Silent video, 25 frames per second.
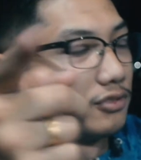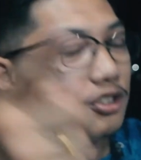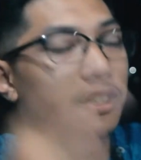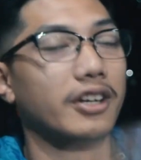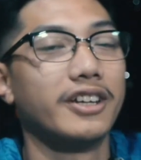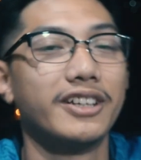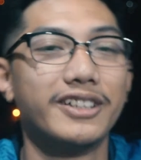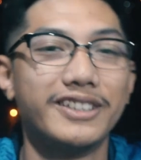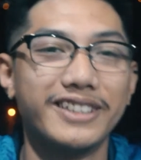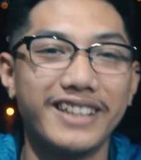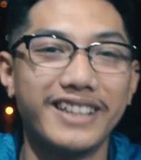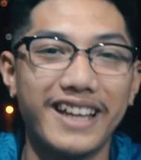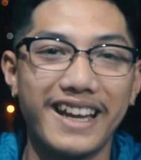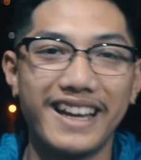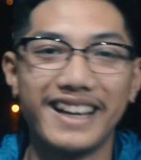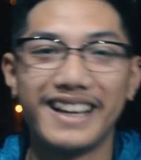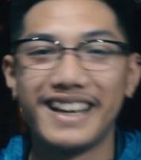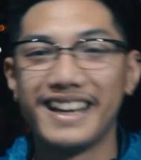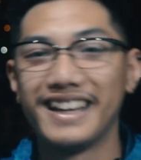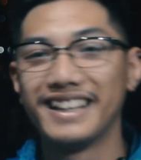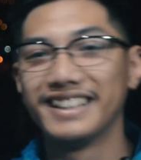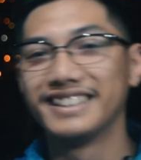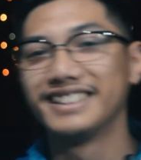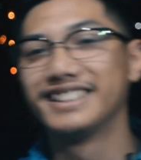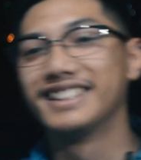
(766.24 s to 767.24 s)
so yun nga
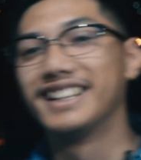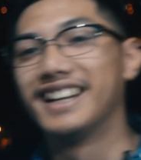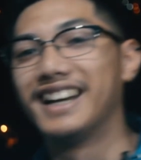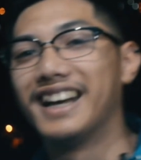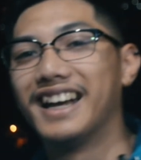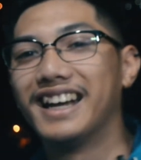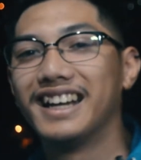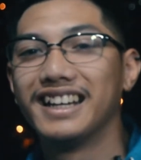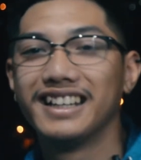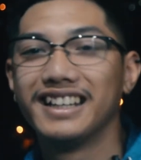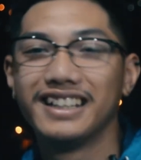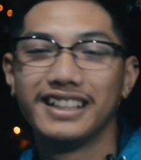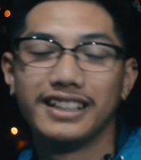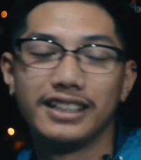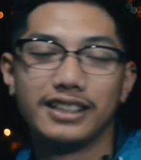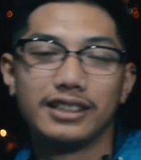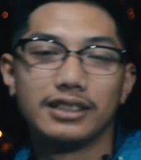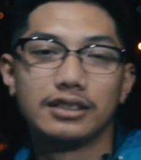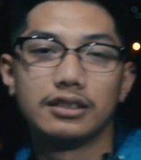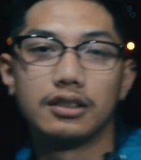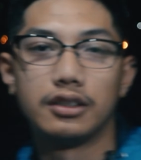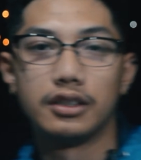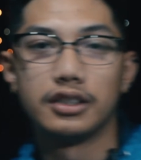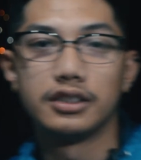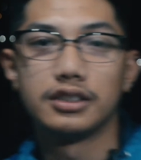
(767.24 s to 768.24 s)
guys. Uh,
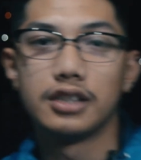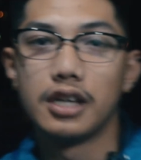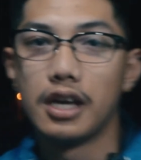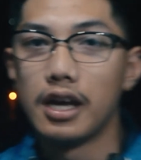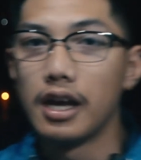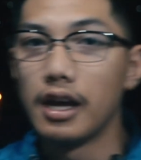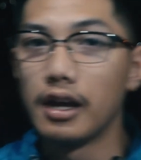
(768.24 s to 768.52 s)
sorry sa